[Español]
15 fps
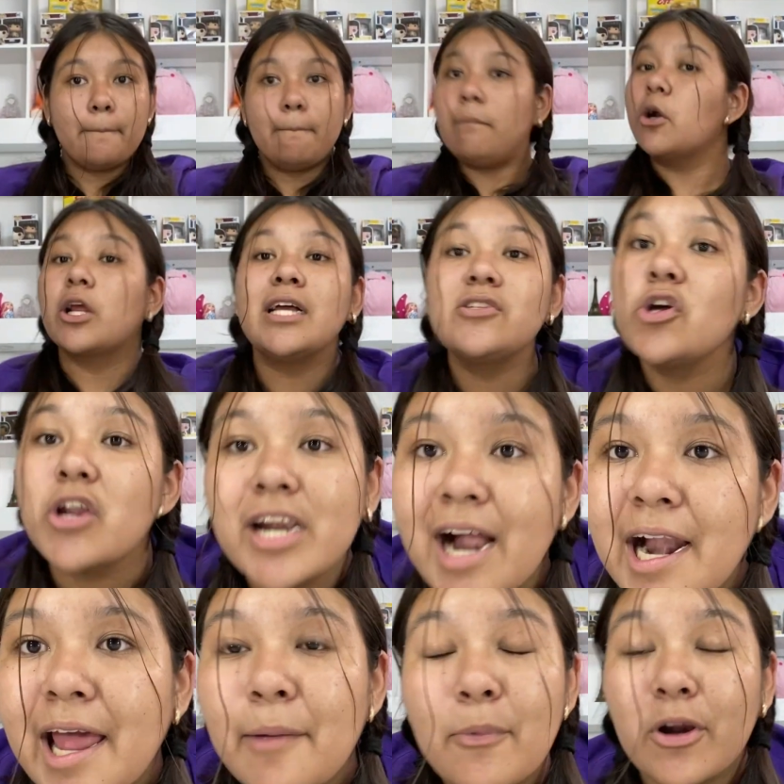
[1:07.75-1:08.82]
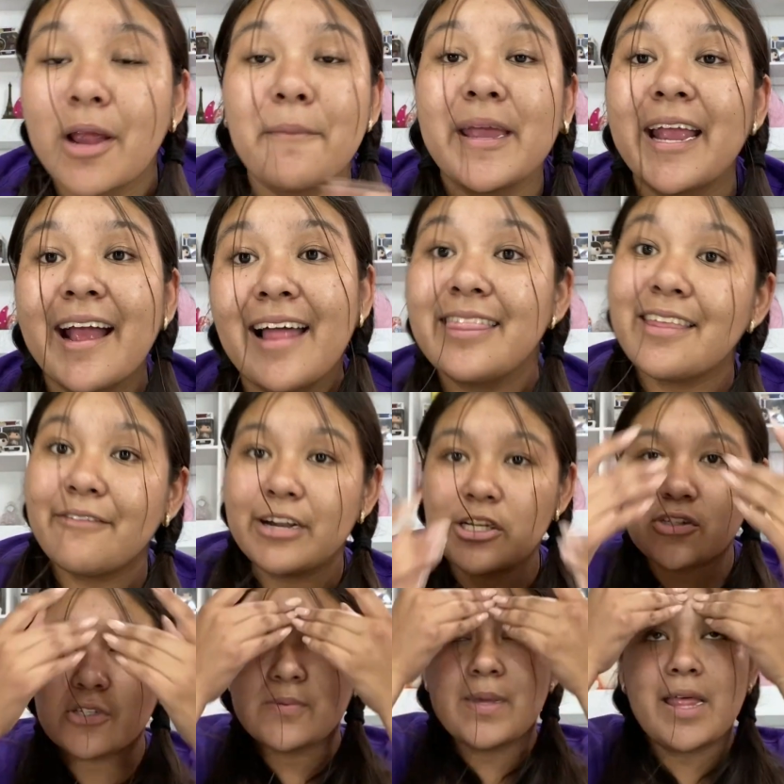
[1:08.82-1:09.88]
Porque soy rara y porque me encanta ver
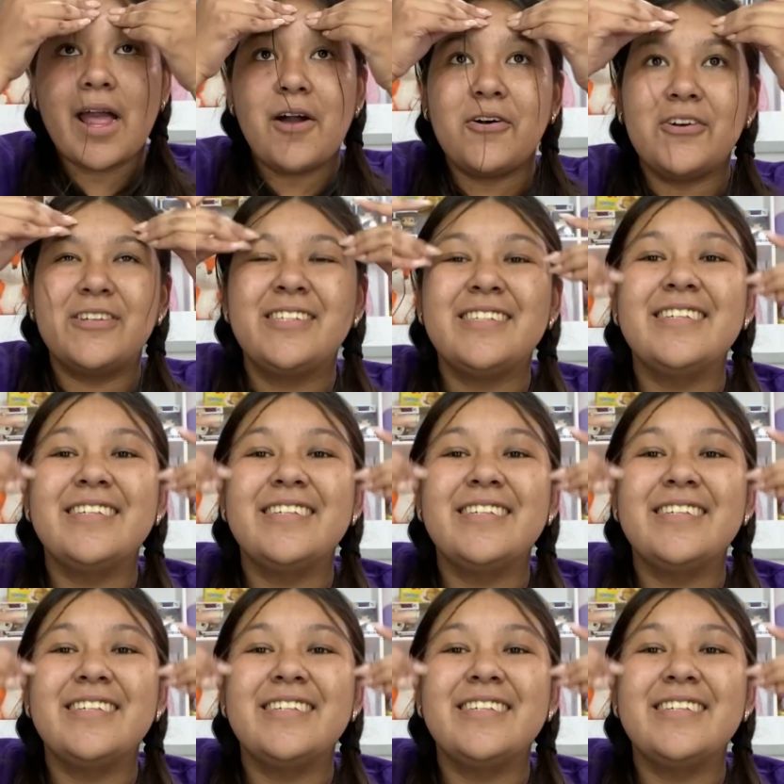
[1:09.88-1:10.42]
sus videos.